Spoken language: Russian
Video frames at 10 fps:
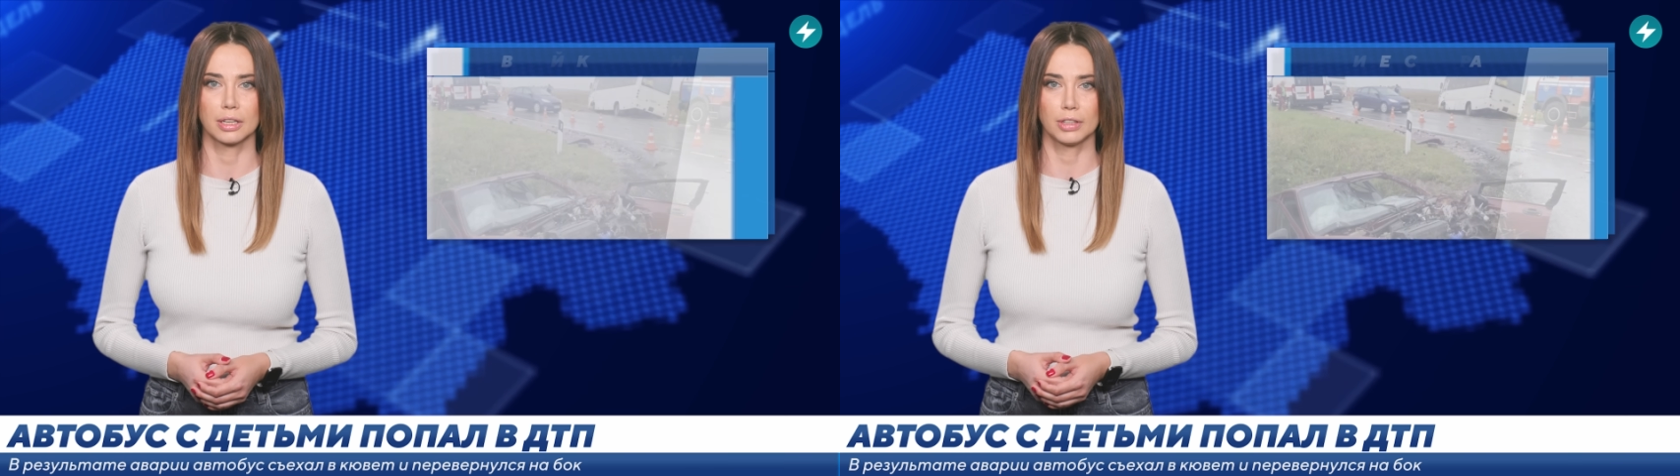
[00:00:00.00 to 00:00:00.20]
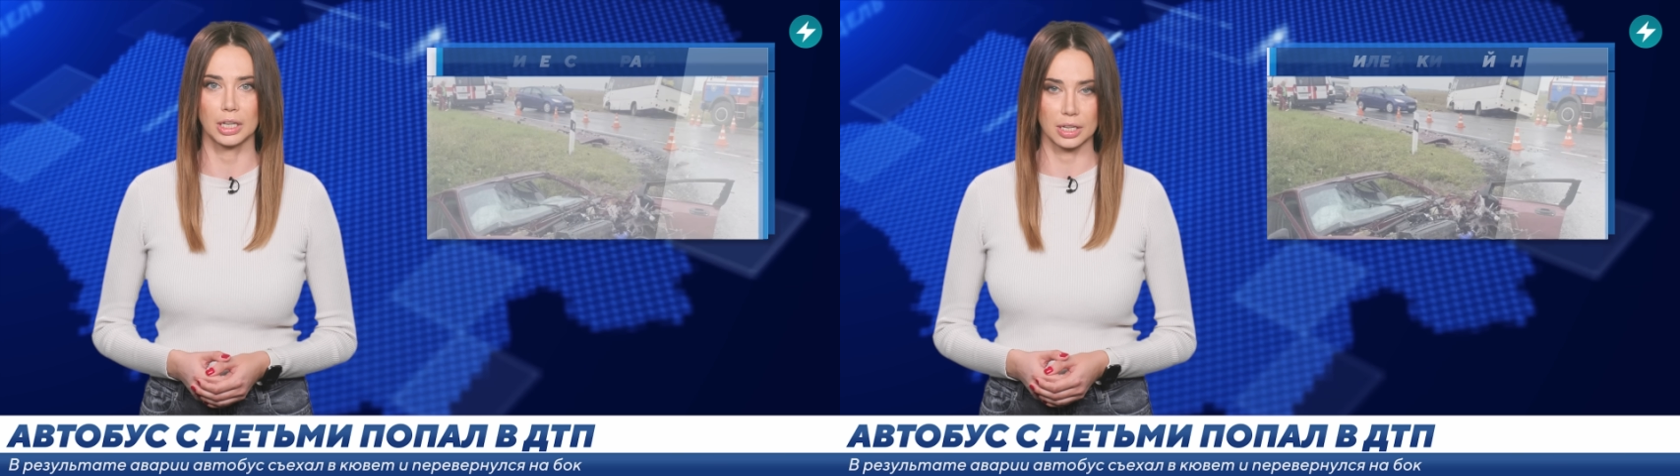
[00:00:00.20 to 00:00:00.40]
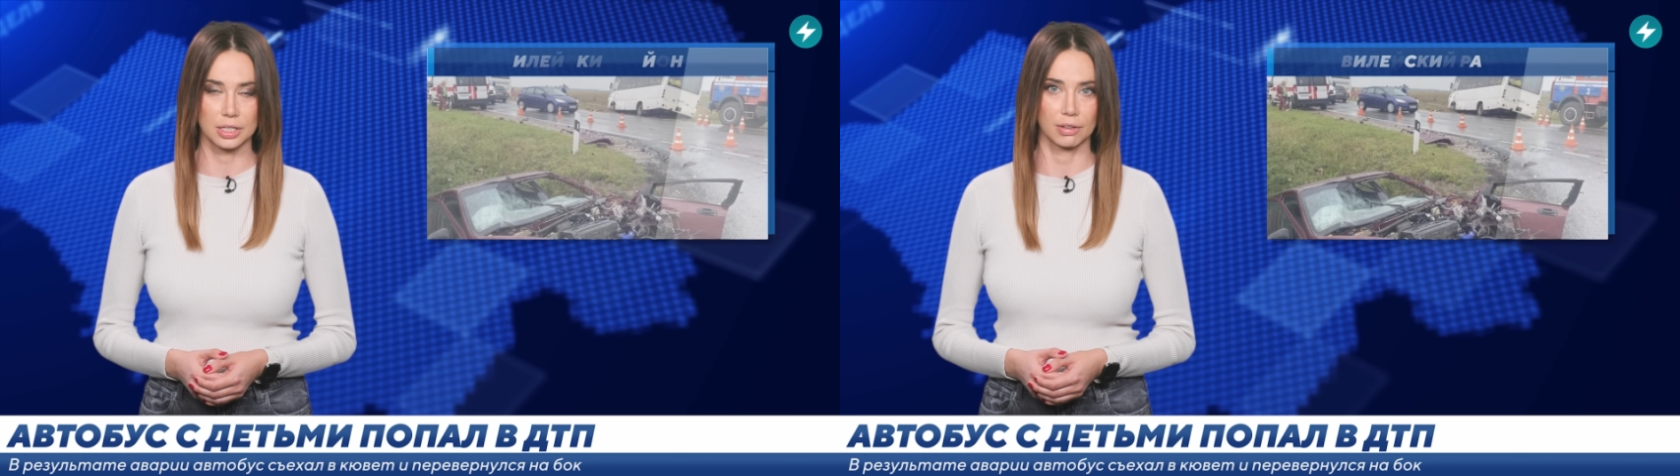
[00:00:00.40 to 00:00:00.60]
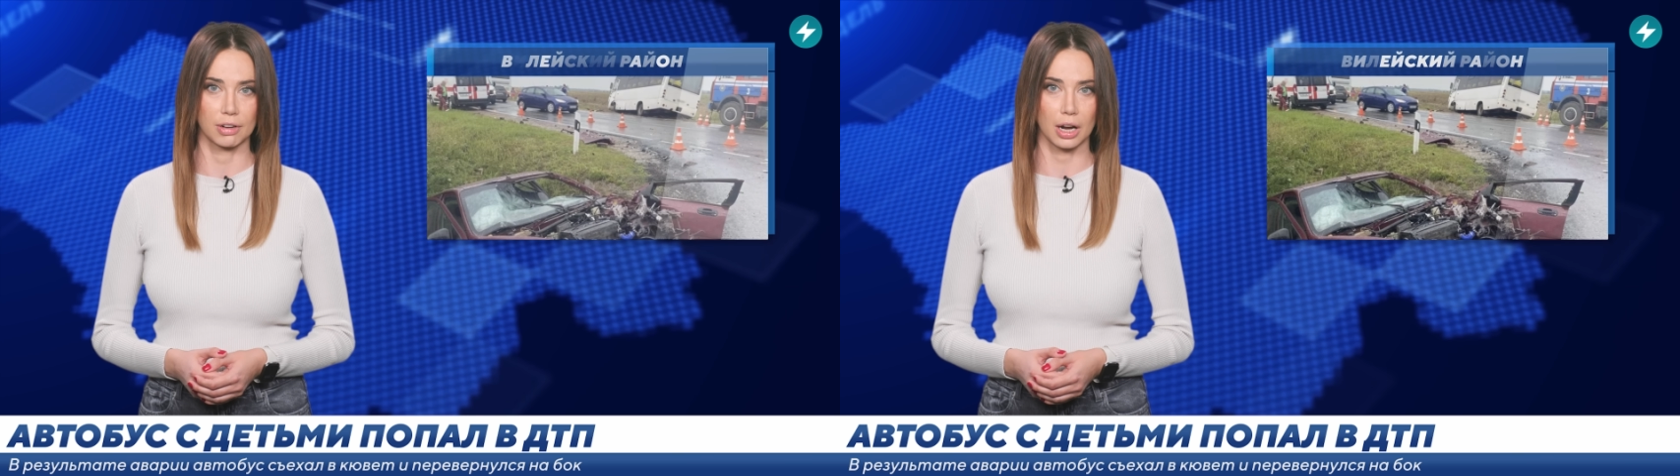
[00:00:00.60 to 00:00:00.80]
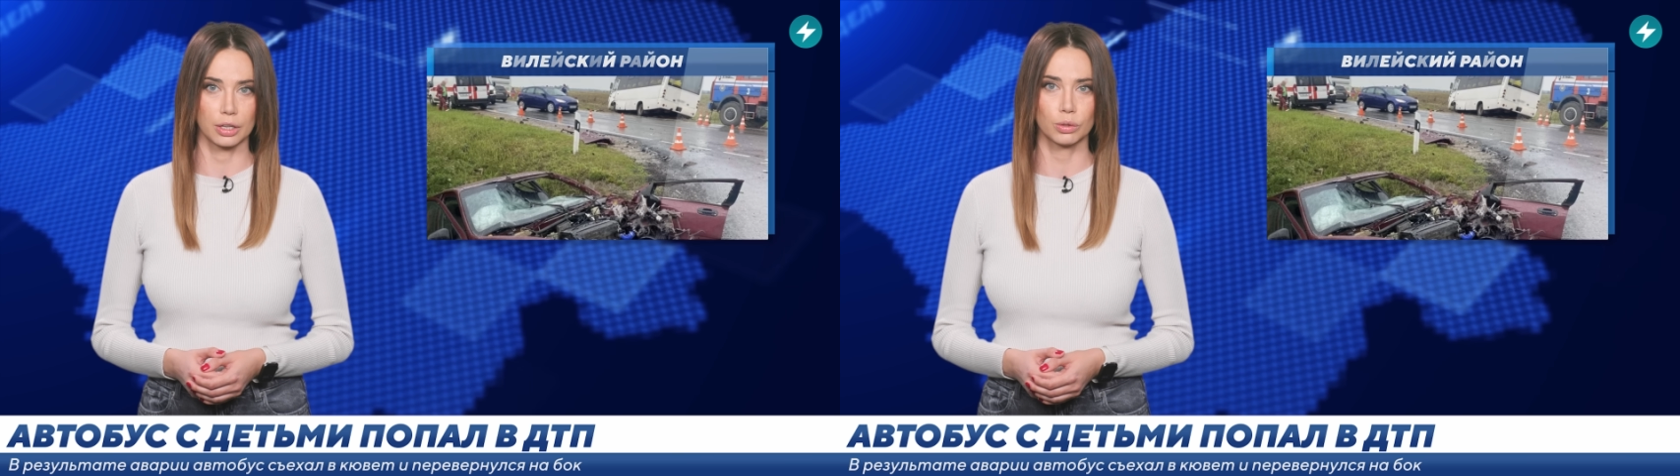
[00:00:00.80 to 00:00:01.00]
Вилейского
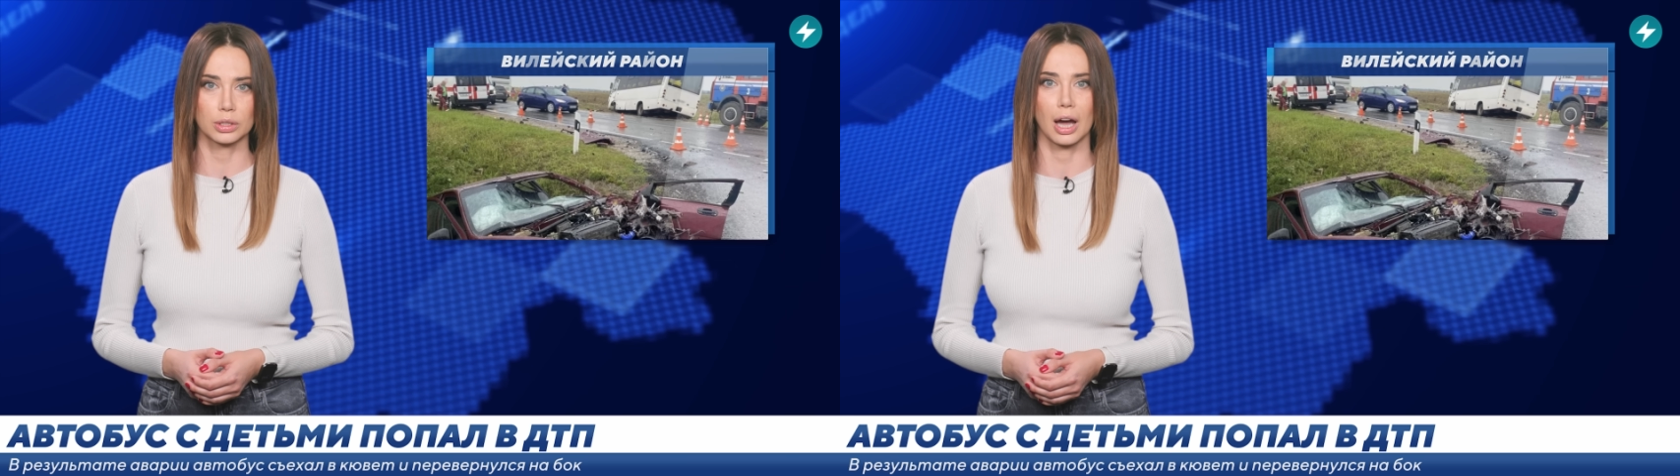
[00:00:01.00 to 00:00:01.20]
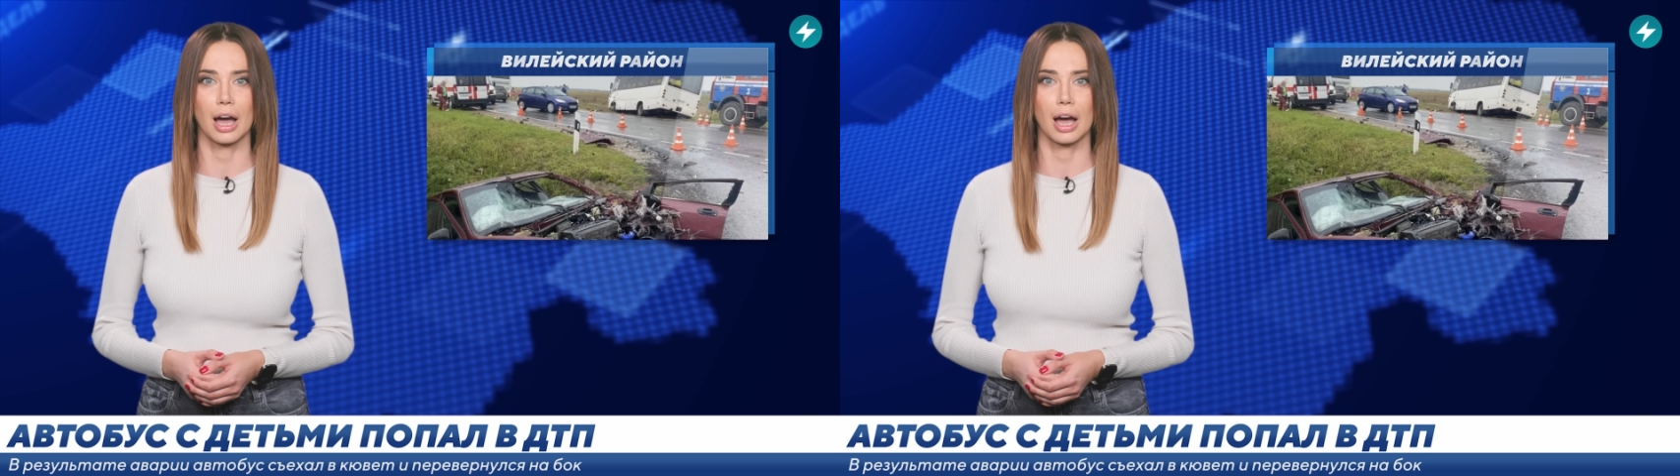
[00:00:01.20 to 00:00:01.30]
района